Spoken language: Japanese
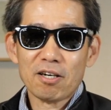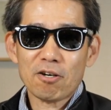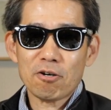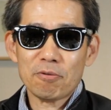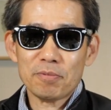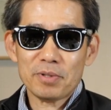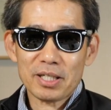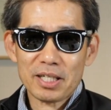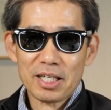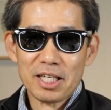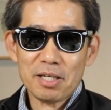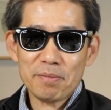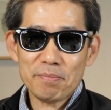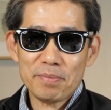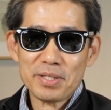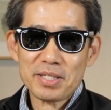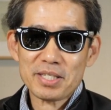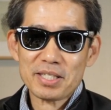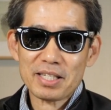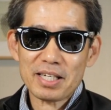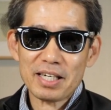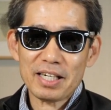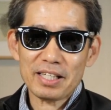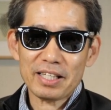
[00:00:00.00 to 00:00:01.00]
細かい
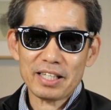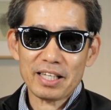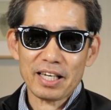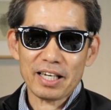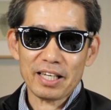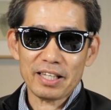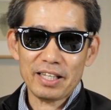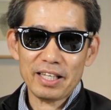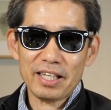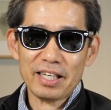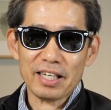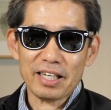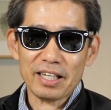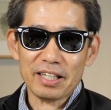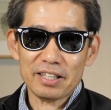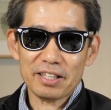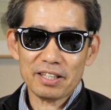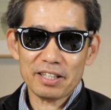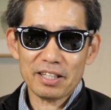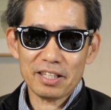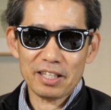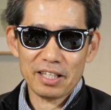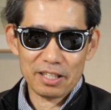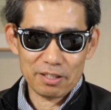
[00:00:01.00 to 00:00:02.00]
ビス関係で、
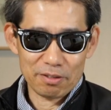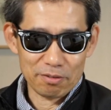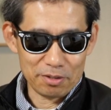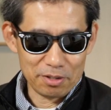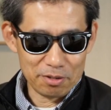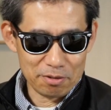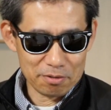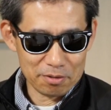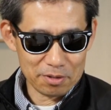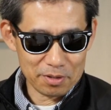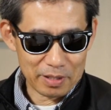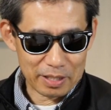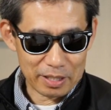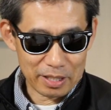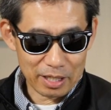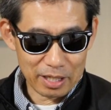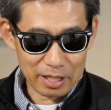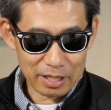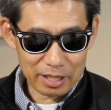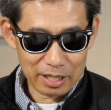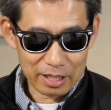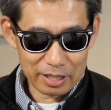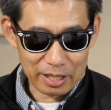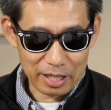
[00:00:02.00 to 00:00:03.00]
日本ではな
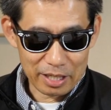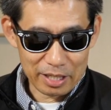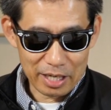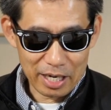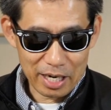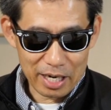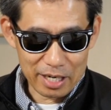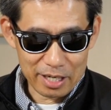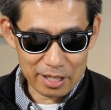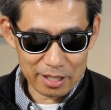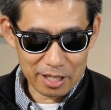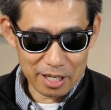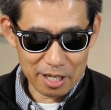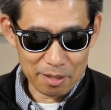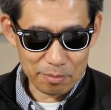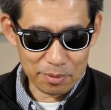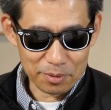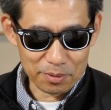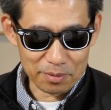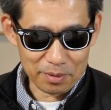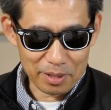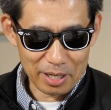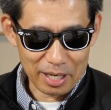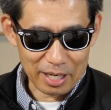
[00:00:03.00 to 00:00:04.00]
かなか手に入らない
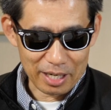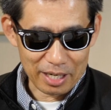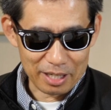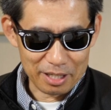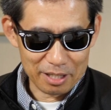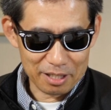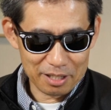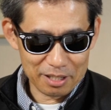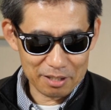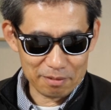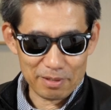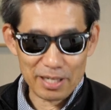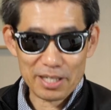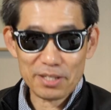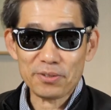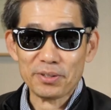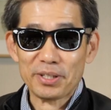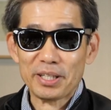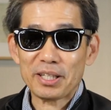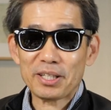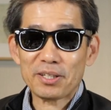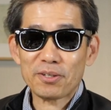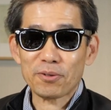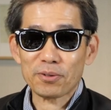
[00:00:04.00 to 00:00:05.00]
ものが割と
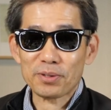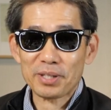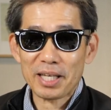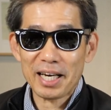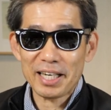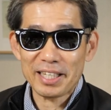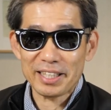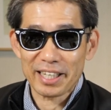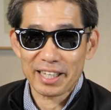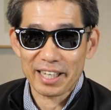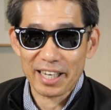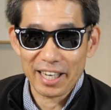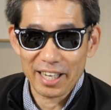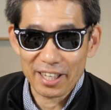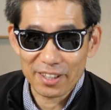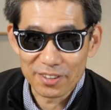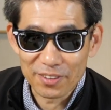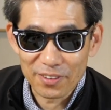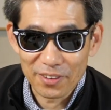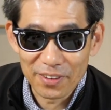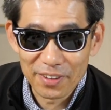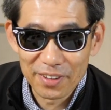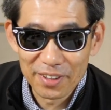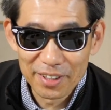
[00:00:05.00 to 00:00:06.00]
1個単位で買える
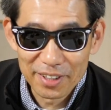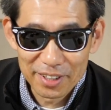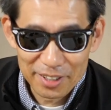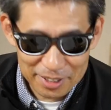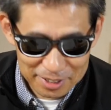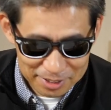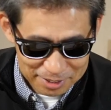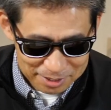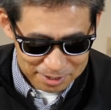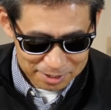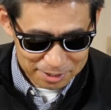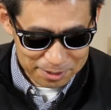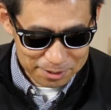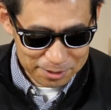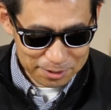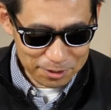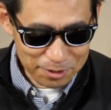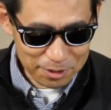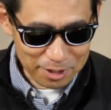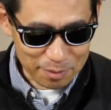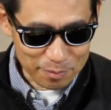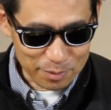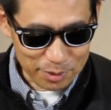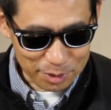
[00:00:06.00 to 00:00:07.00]
という
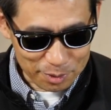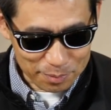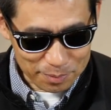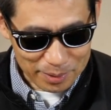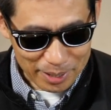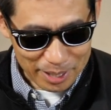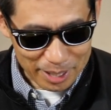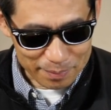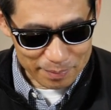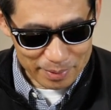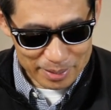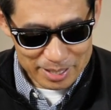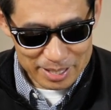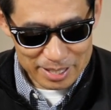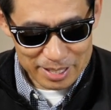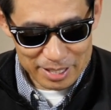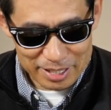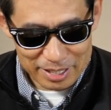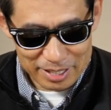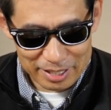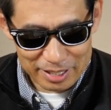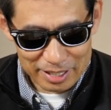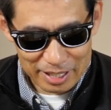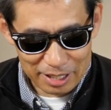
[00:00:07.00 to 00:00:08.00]
ようなものもあります
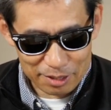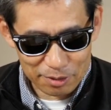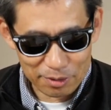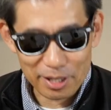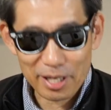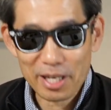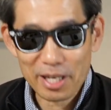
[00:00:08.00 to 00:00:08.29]
し、あと